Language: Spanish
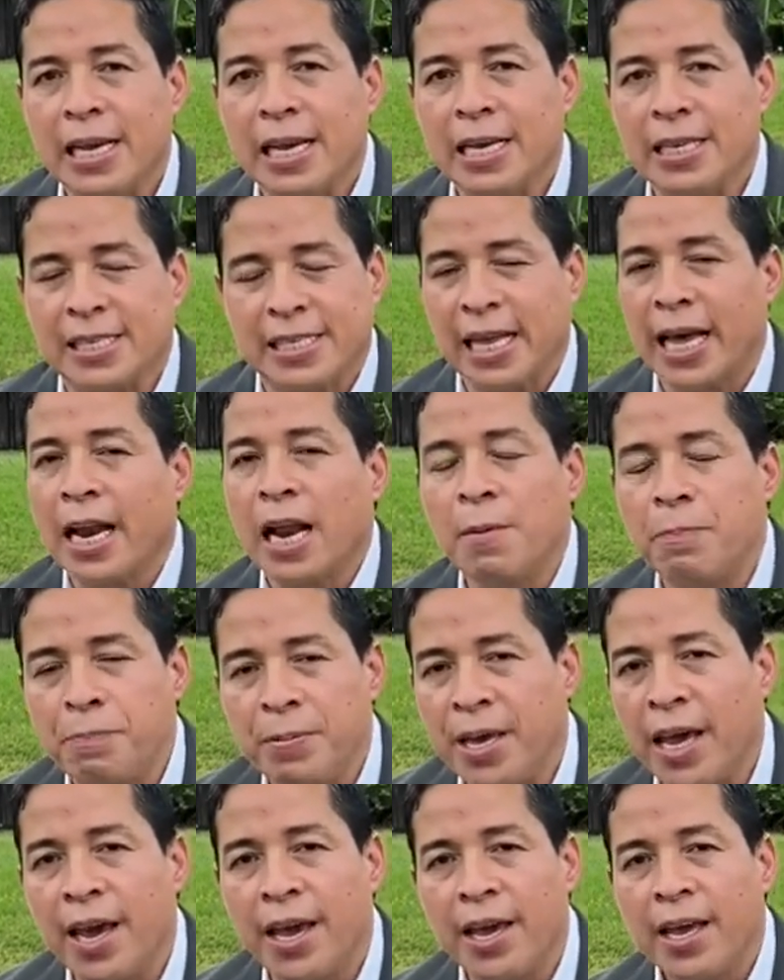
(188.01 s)
estar al
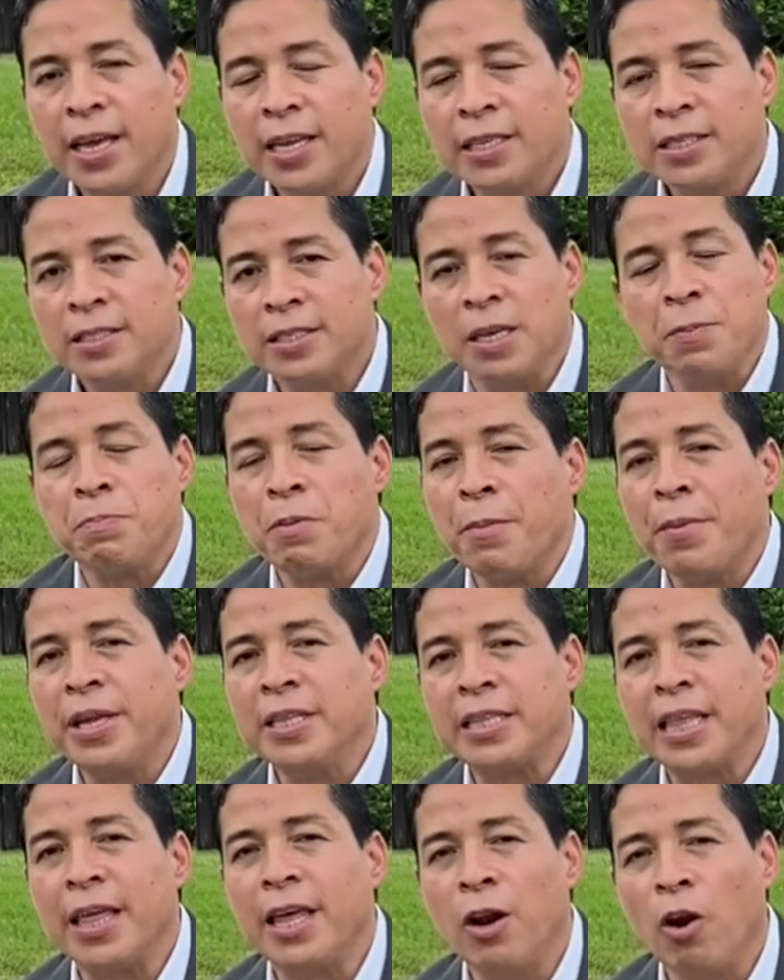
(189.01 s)
pie
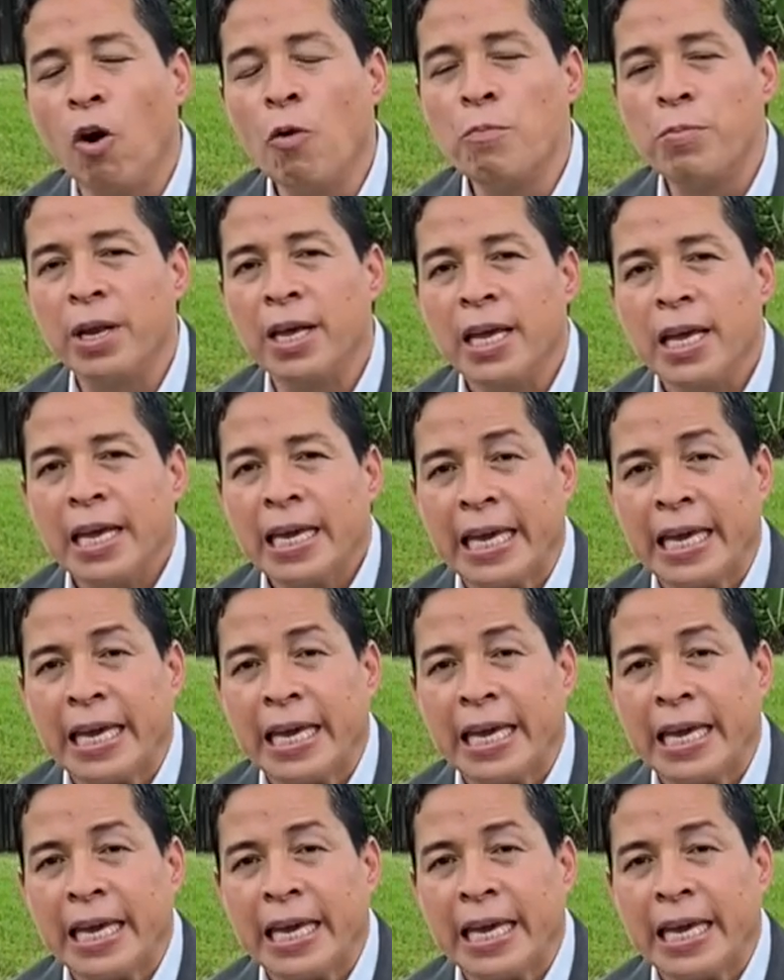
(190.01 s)
simplemente del hombre